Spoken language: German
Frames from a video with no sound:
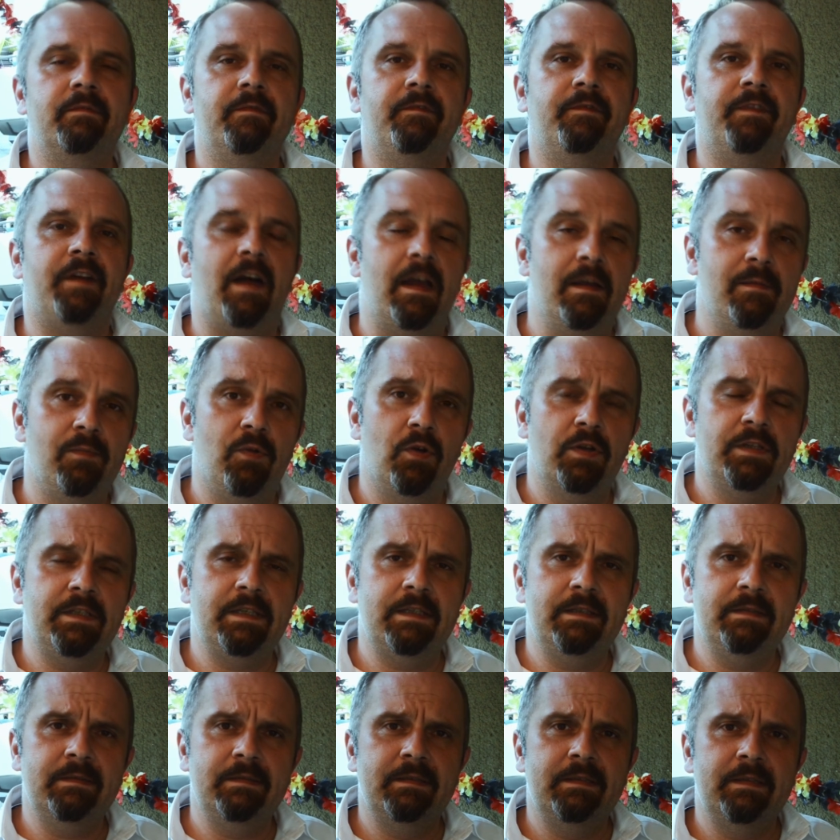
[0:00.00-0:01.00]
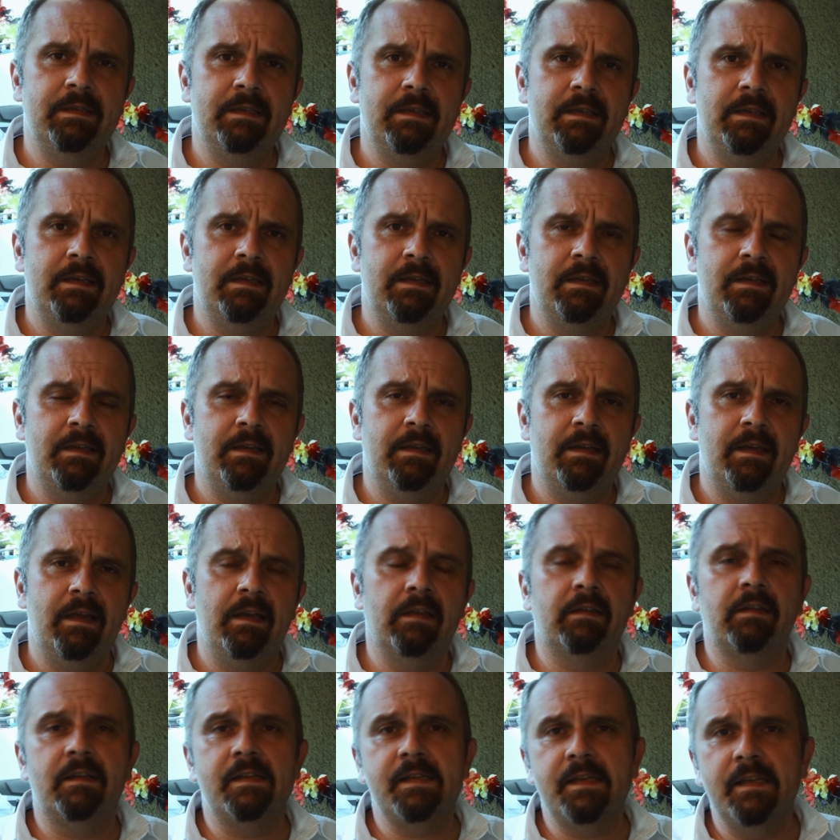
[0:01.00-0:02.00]
Freibeuter,
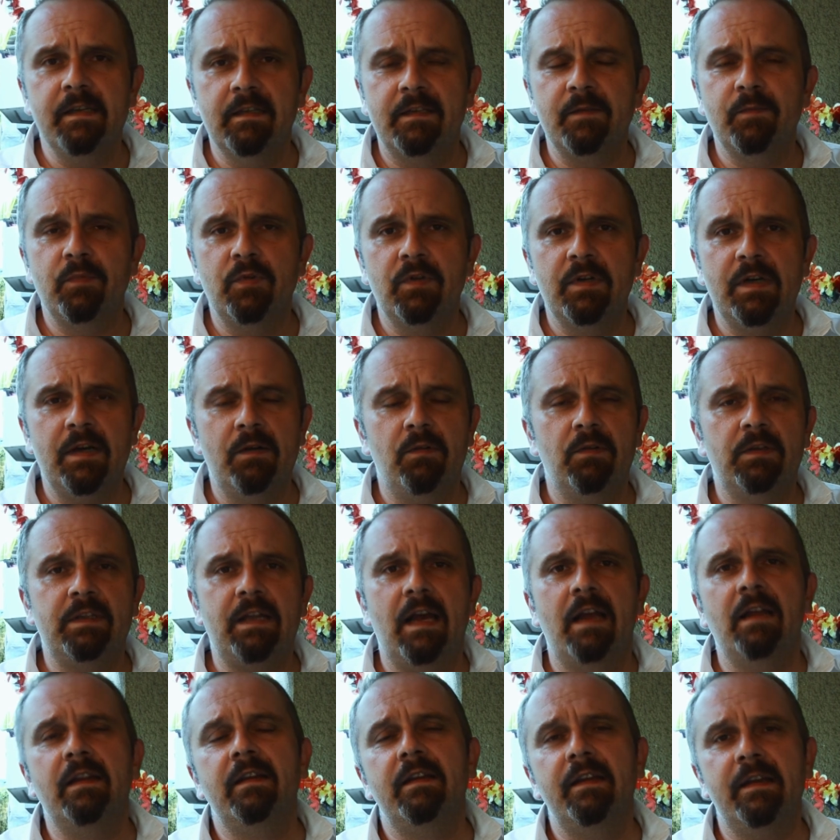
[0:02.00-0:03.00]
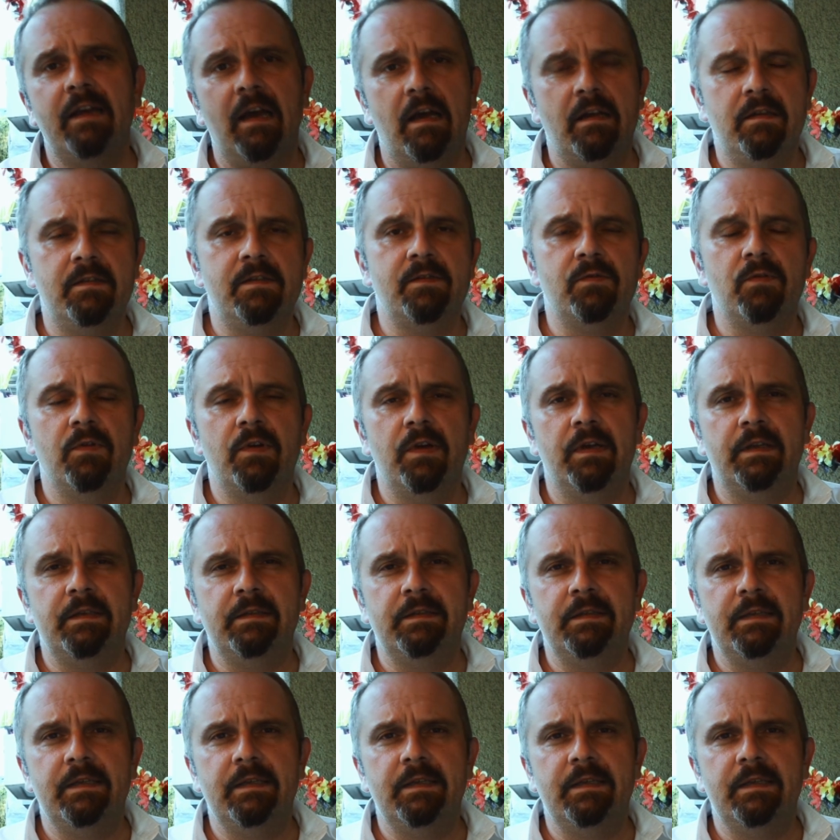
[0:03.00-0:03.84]
interessierte Bürger und alle, die gerade zuhören.